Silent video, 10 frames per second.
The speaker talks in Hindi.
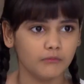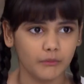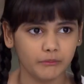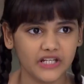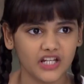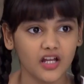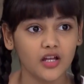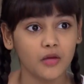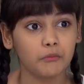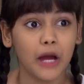मम्मी ना
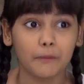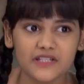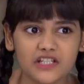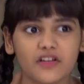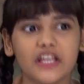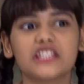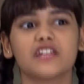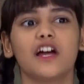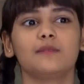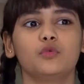पापा से वही
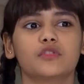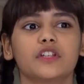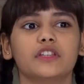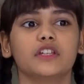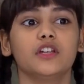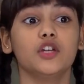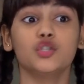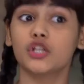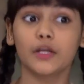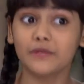सवाल पूछ रही थी
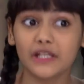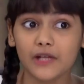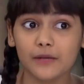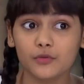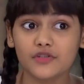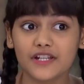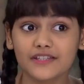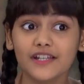जो रणवीर भैया पूछ रहे